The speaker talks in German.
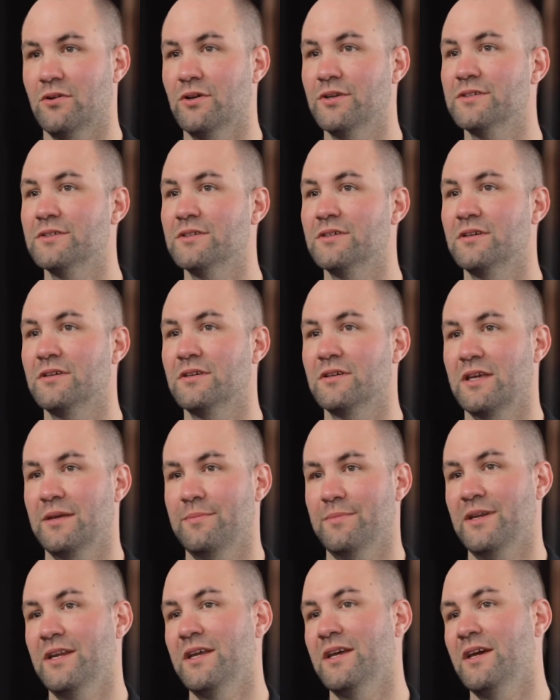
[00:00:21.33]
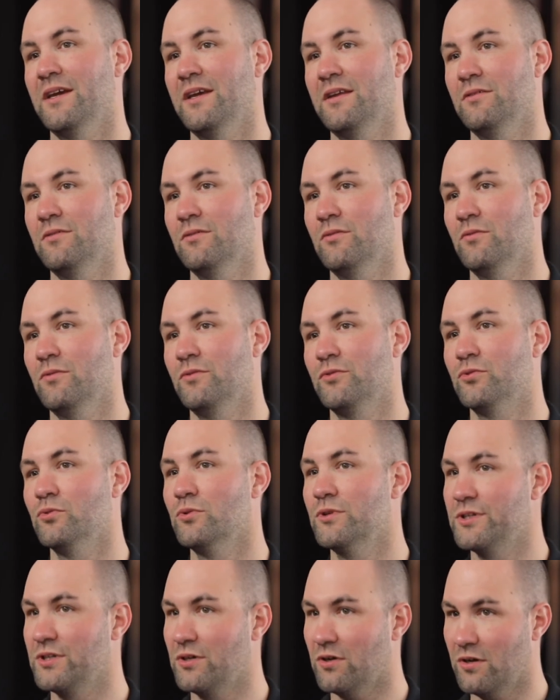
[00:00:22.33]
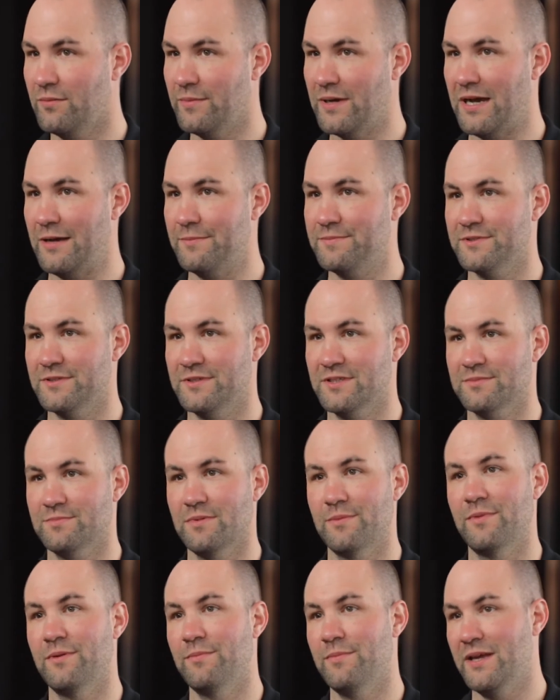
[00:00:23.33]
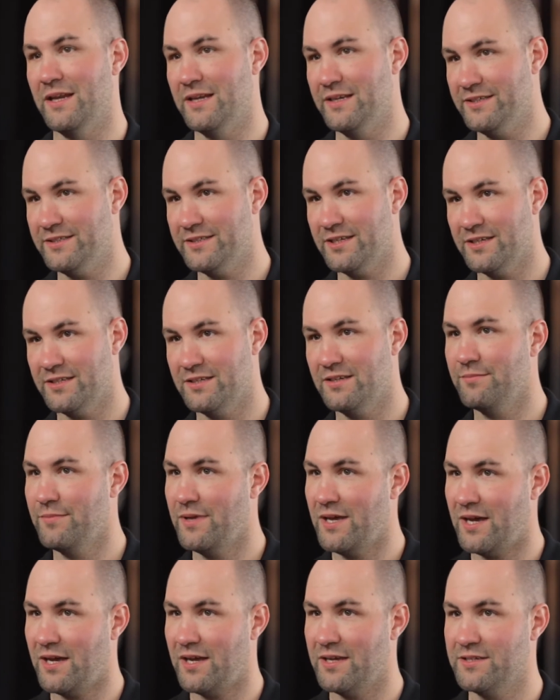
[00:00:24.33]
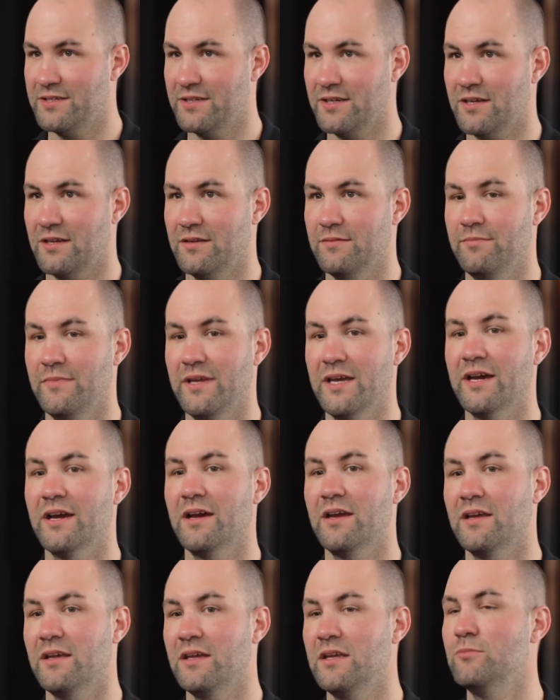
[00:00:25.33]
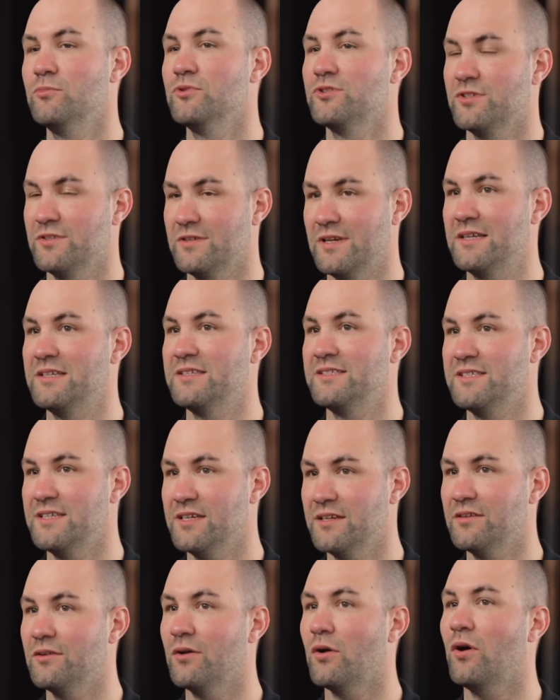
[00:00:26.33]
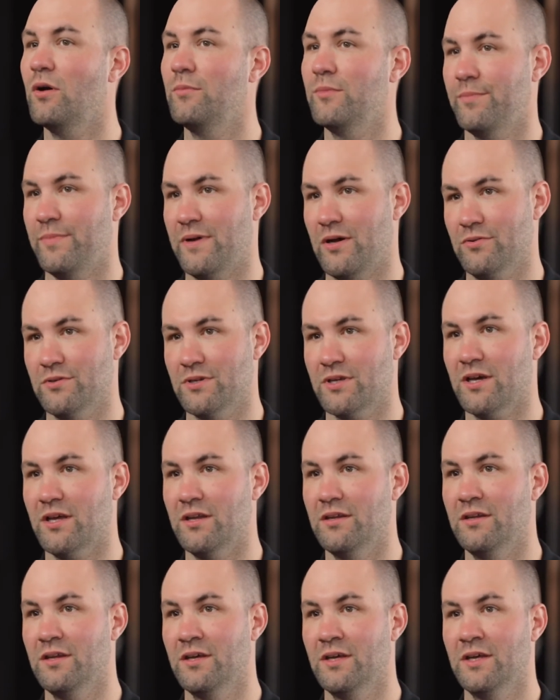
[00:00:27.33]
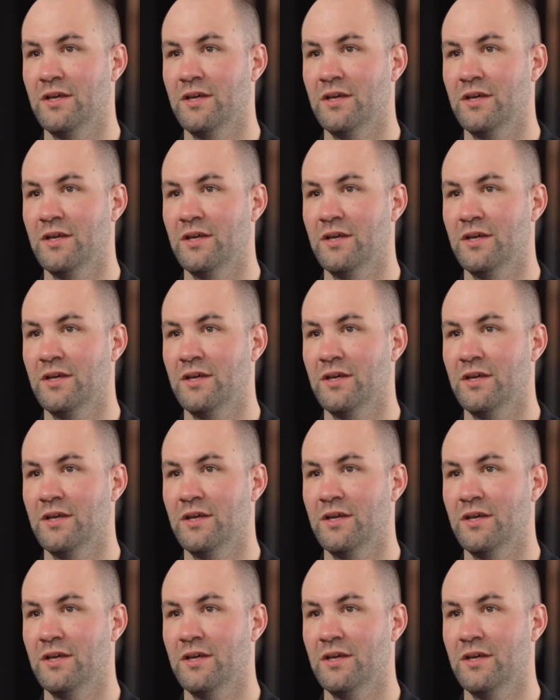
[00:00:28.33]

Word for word: Heute geht man eher hin und dunkelt die Räume ab, sodass man mit mehr Lichttechnik mehr erreichen kann, mehr emotionalisierende Räume bauen kann.